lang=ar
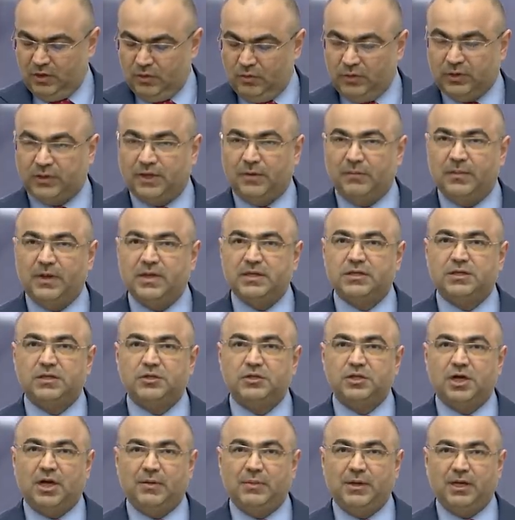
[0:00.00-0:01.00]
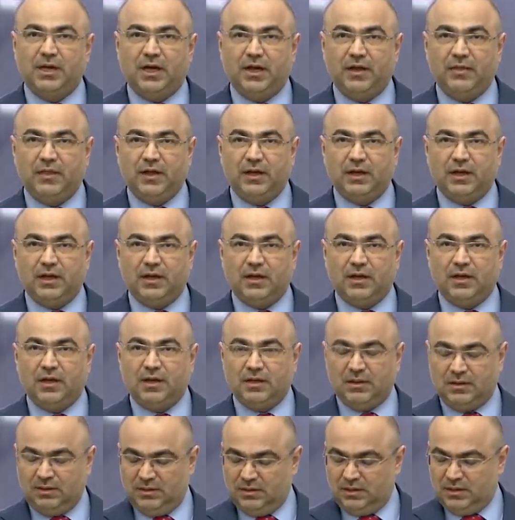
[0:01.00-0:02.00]
وتم الاستجابة لهذا
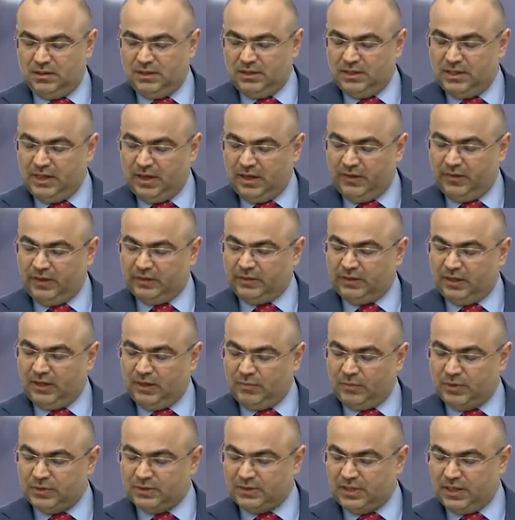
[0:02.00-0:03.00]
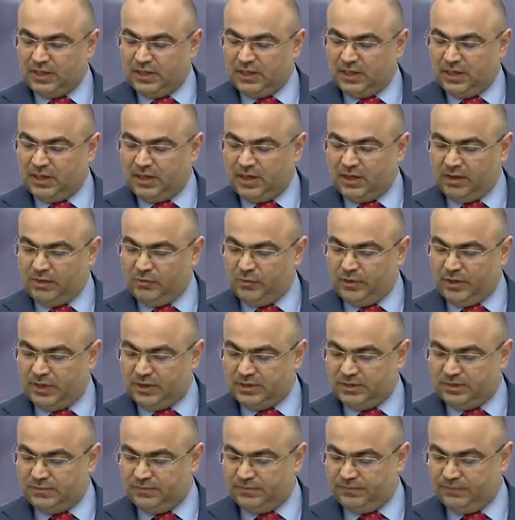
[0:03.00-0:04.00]
القرار لهذا الطلب وإصدار القرار
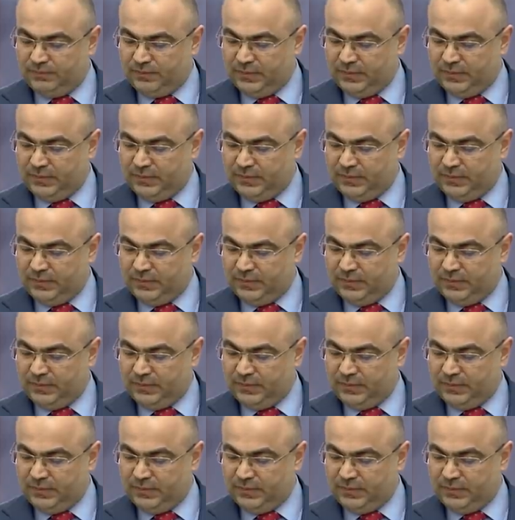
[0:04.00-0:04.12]
المناسب